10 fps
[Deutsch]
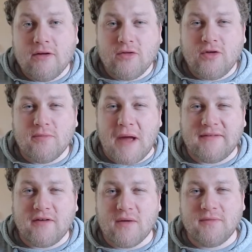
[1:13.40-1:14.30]
YouTube,
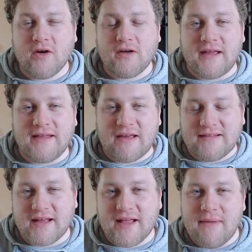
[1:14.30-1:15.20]
herzlich willkommen zurück. Der
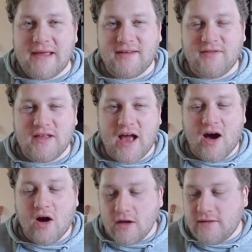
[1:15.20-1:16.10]
Divers-Kanal meldet sich
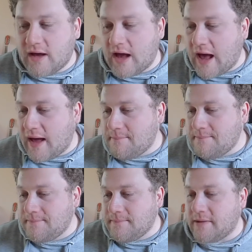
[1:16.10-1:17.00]
wieder heute
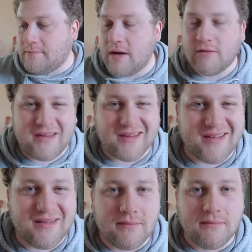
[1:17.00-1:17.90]
am
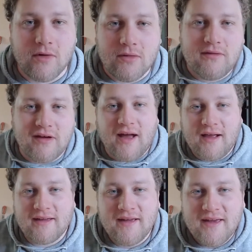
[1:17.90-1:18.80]
American
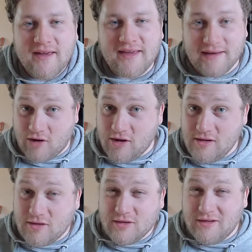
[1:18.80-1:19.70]
Montag.
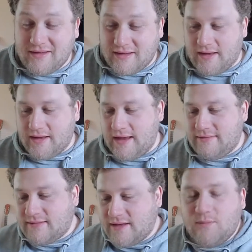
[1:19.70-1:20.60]
Jawohl, und äh,
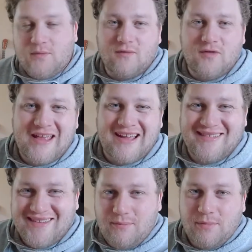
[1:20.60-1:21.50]
es gibt wieder
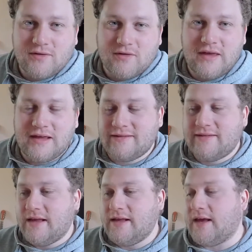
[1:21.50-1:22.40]
Dip, so wie ihr das
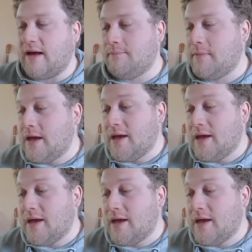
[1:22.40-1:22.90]
sicherlich am